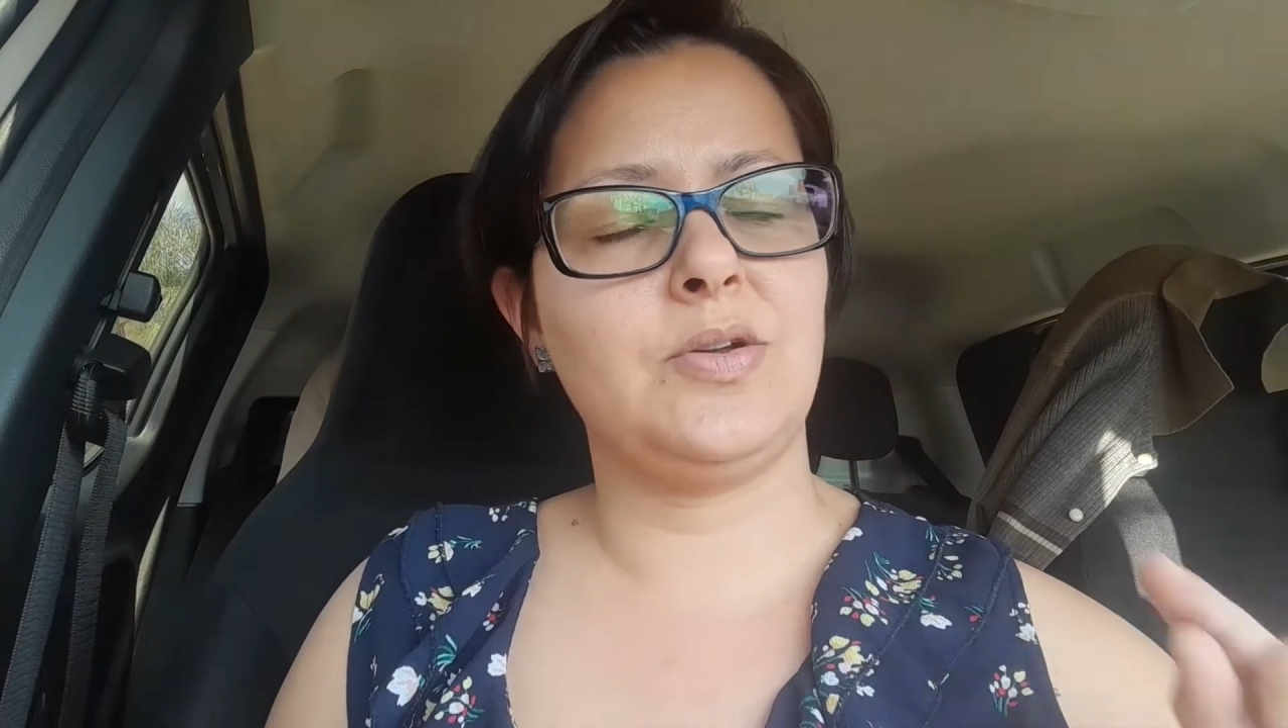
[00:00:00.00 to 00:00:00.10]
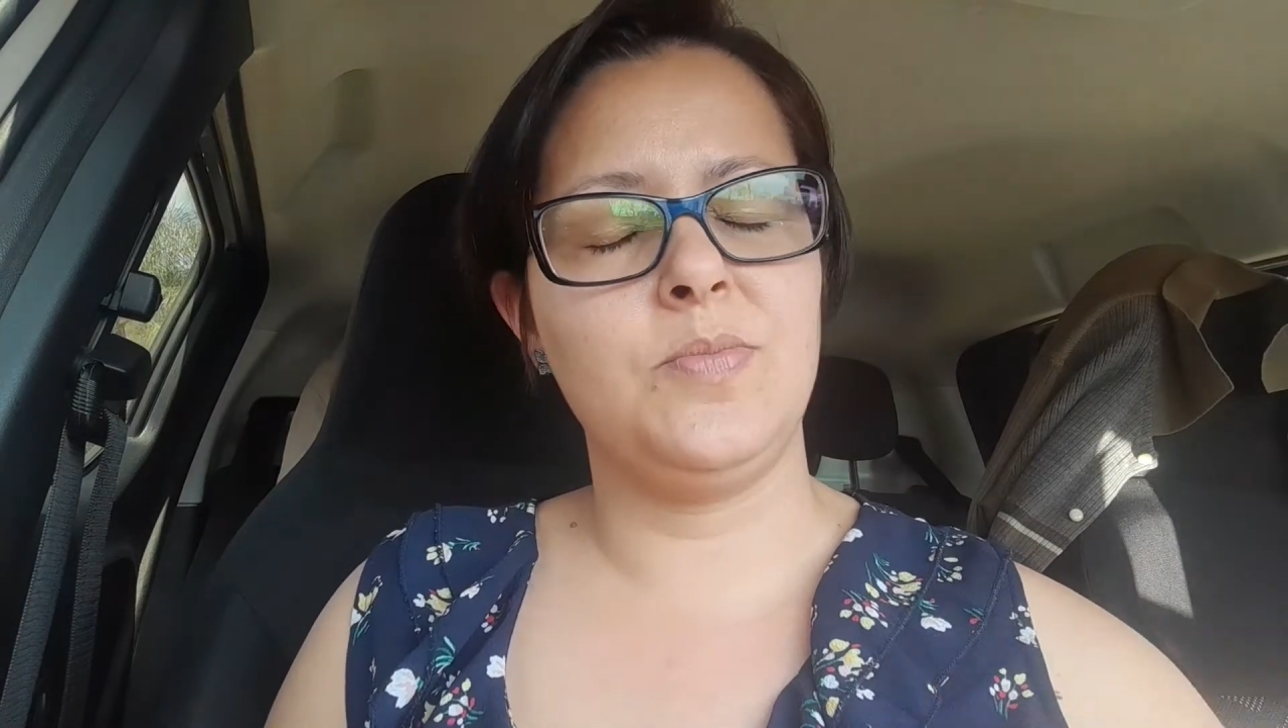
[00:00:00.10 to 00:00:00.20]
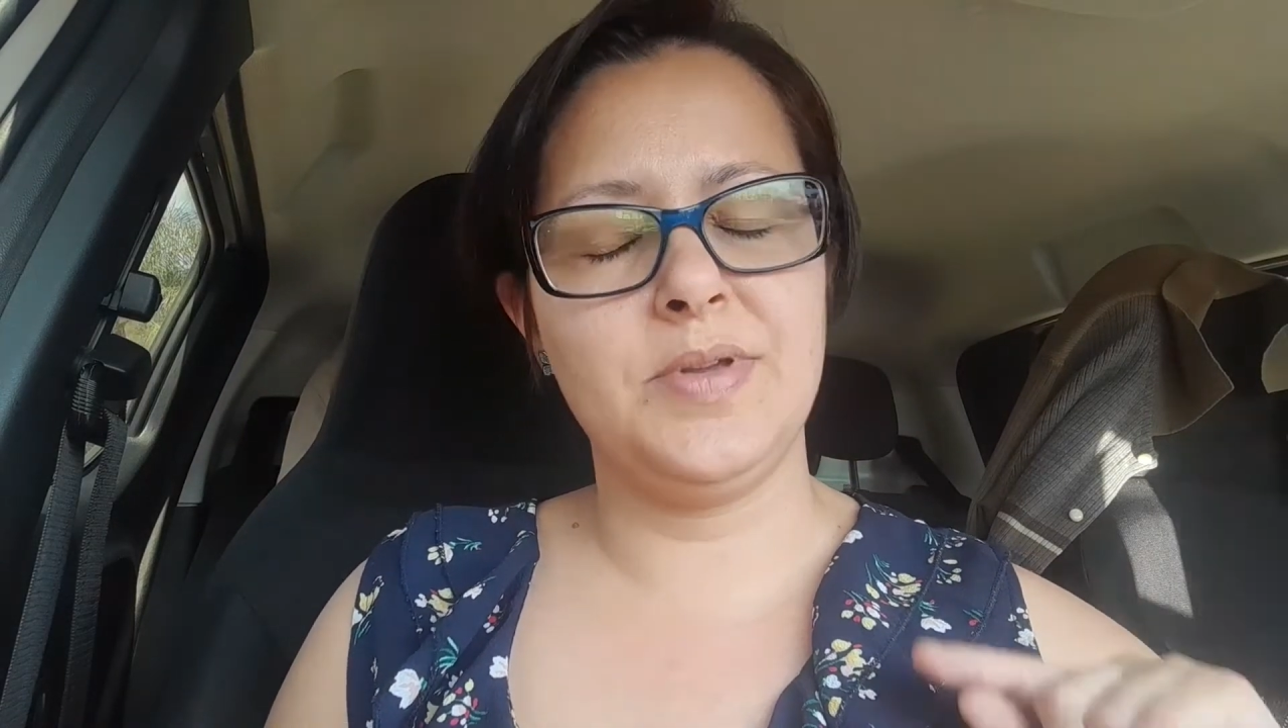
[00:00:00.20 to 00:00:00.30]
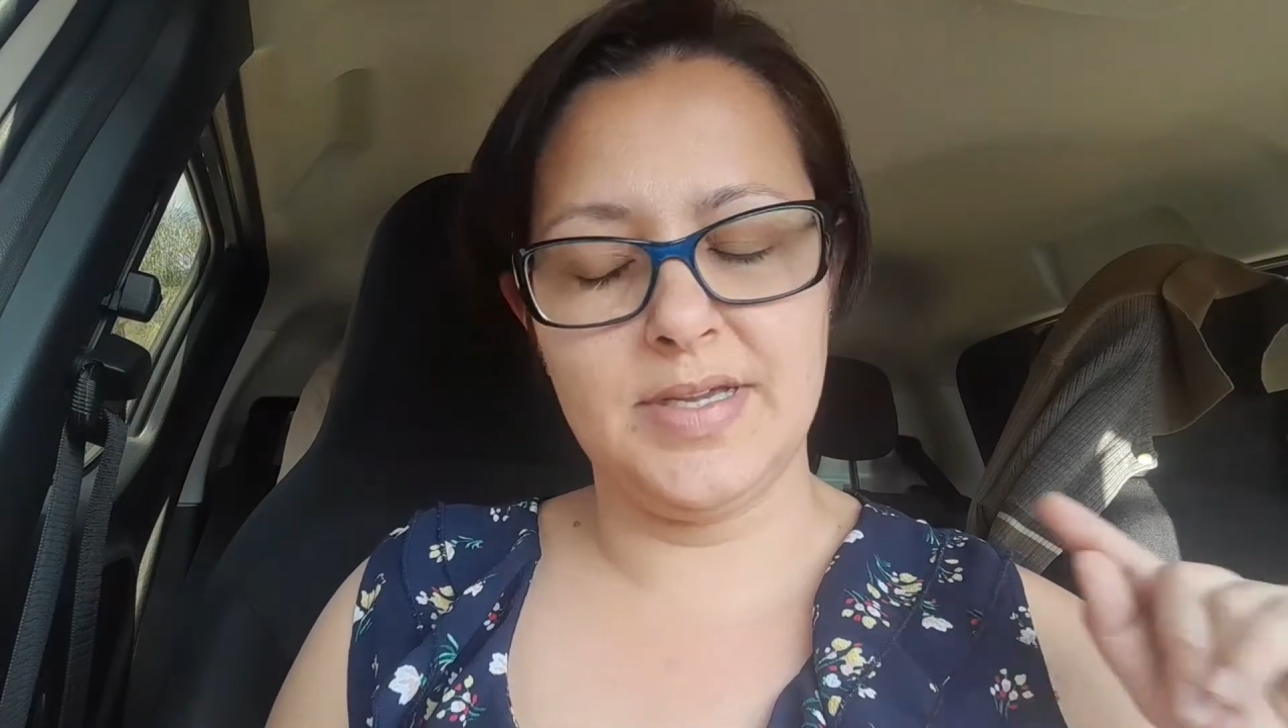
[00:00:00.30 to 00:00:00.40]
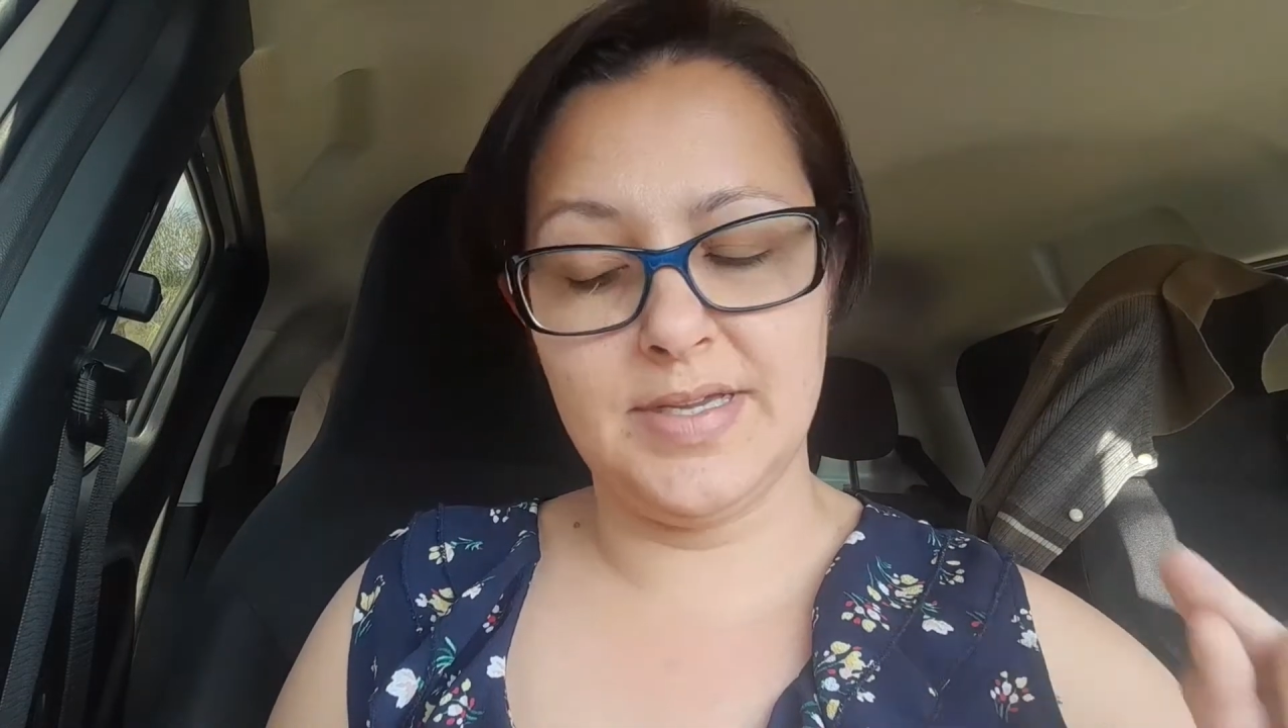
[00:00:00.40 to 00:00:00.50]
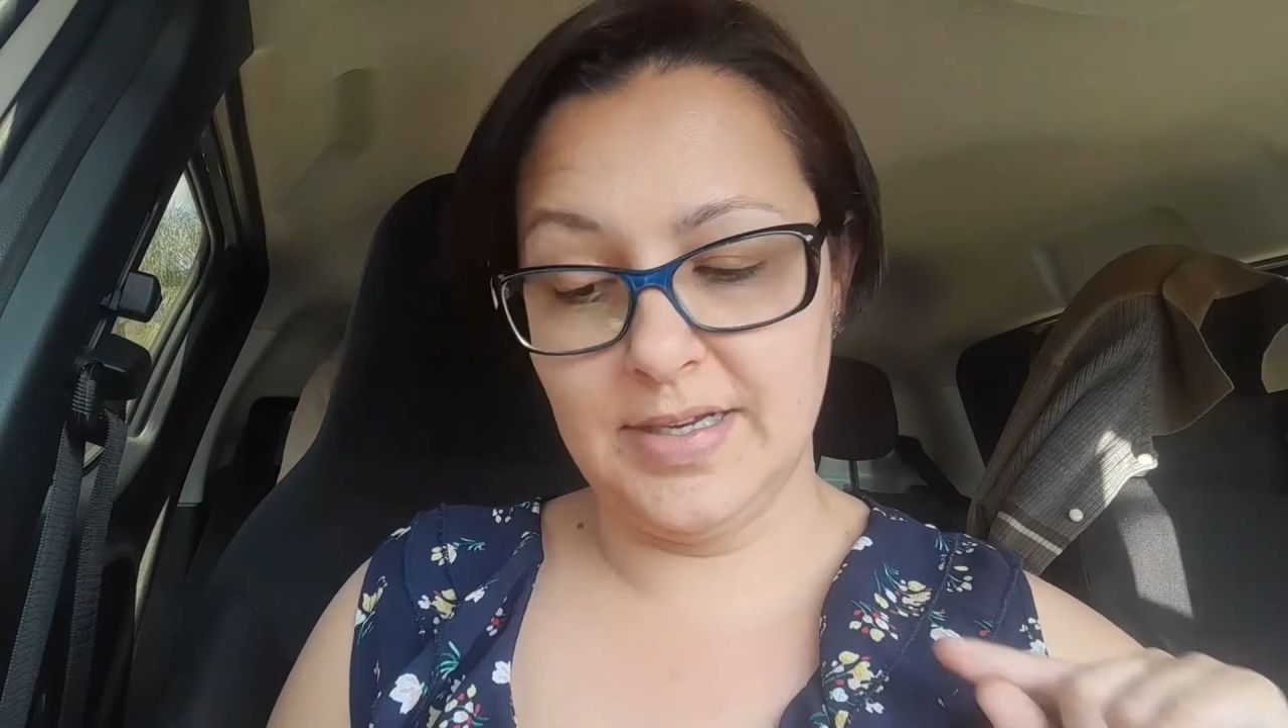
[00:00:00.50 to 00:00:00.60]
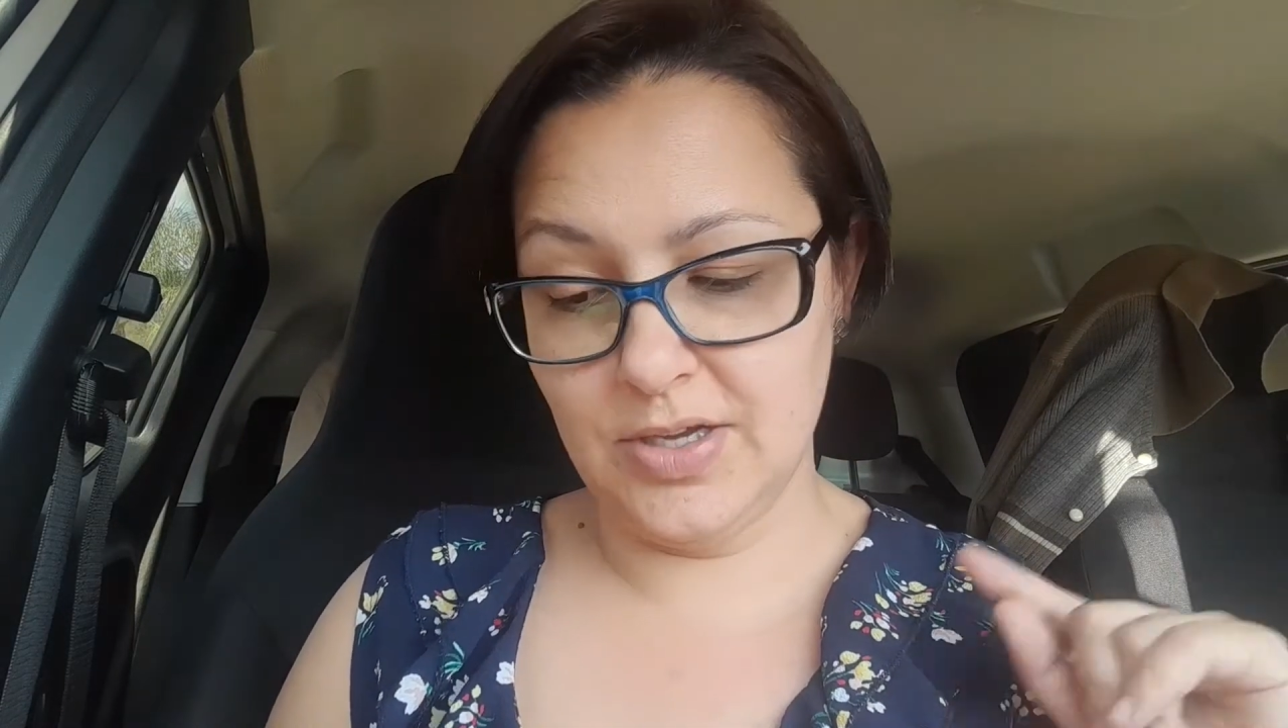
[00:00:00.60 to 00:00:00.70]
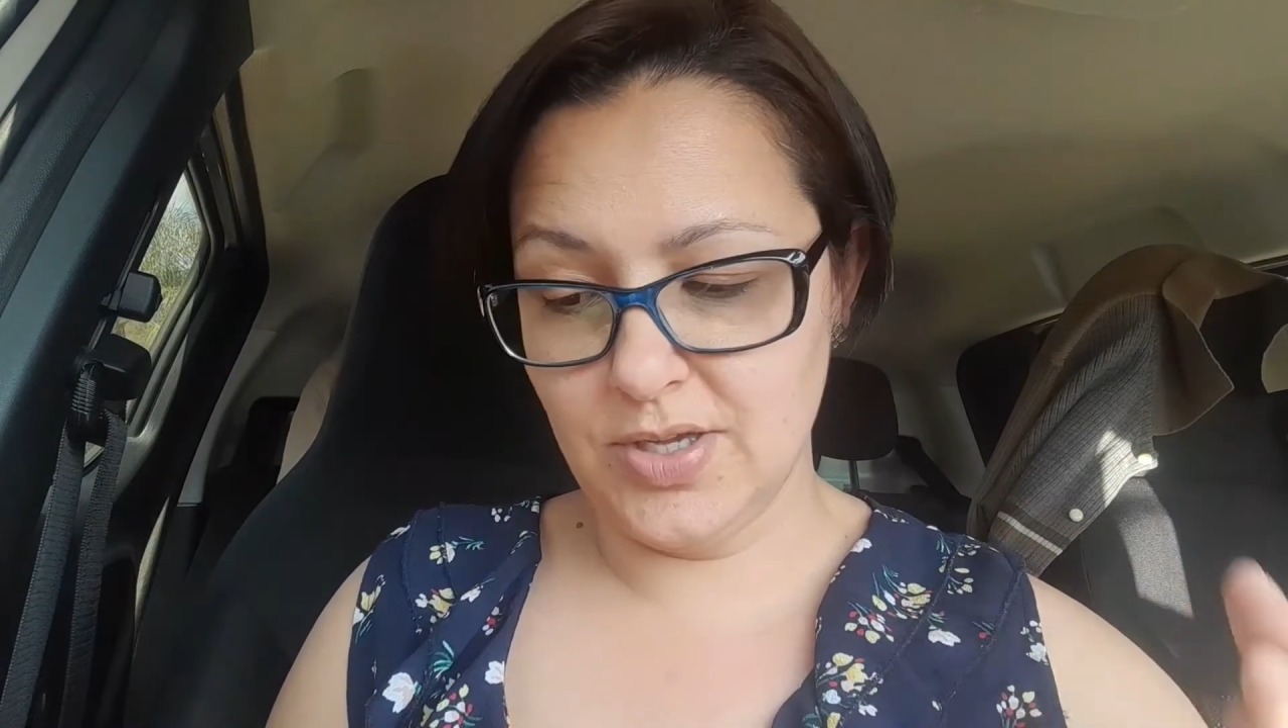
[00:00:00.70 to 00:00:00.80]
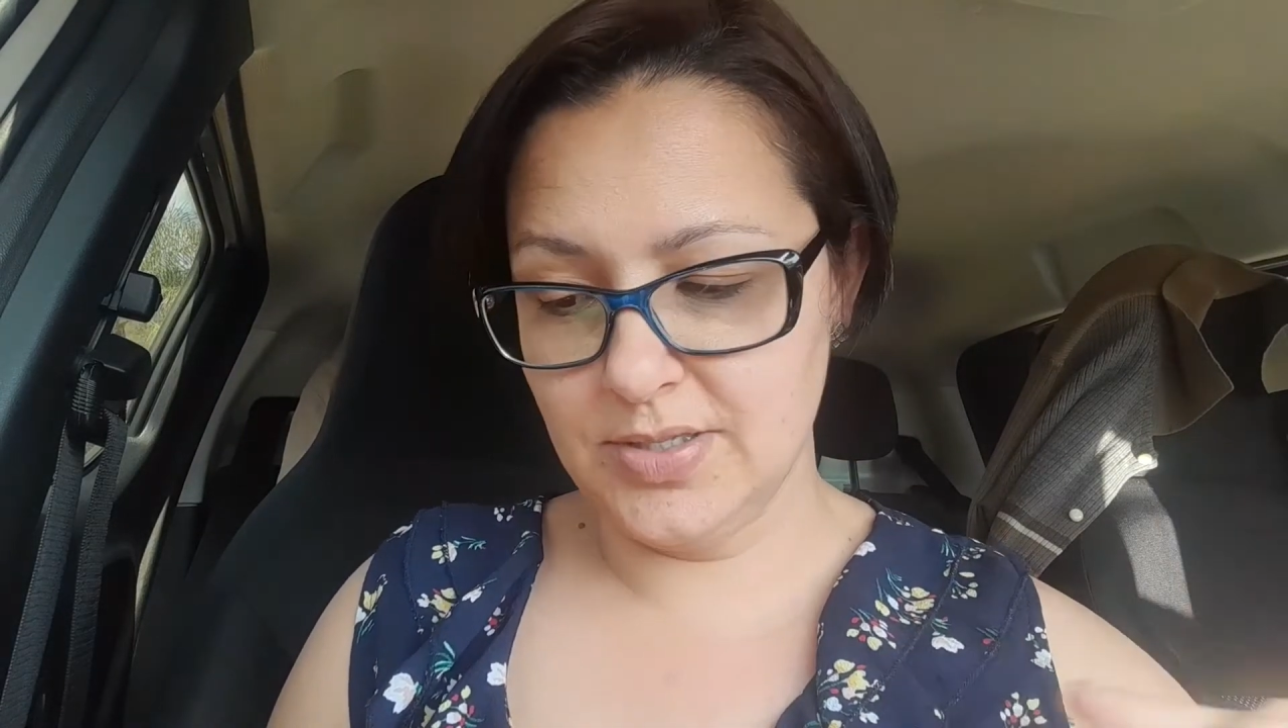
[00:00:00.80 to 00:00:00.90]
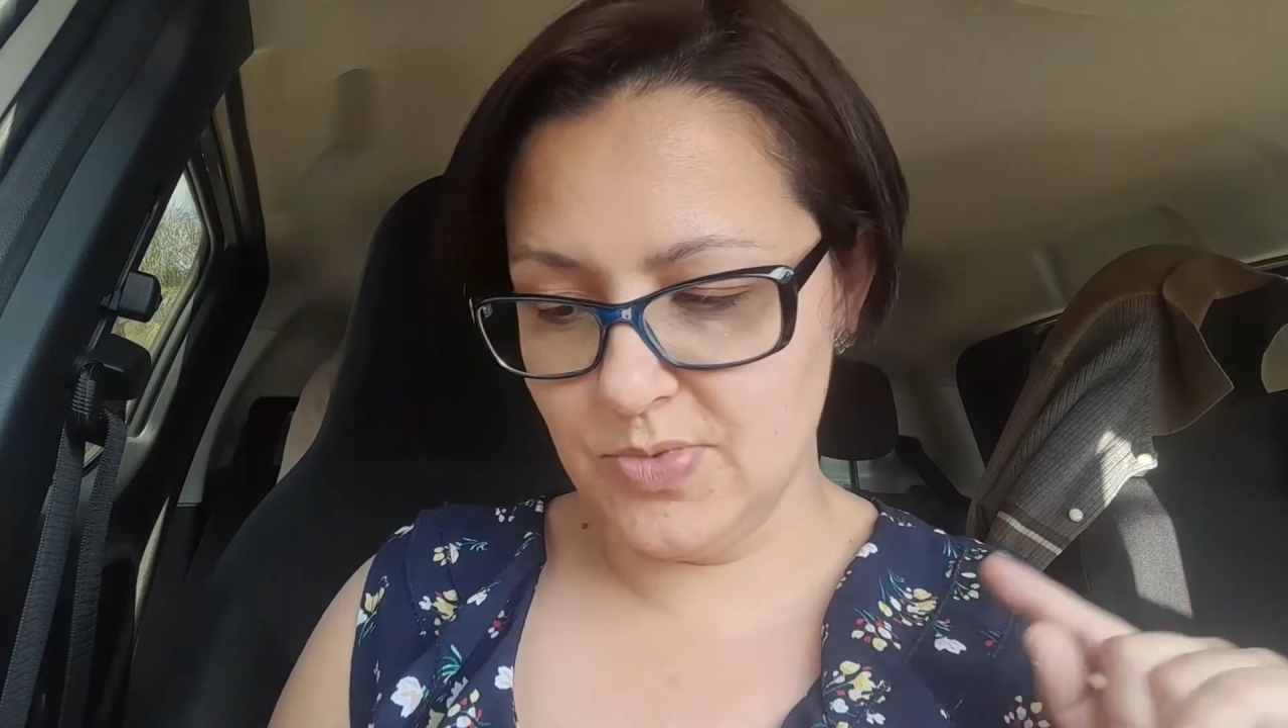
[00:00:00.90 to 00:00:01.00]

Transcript: como é que é aquele negócio?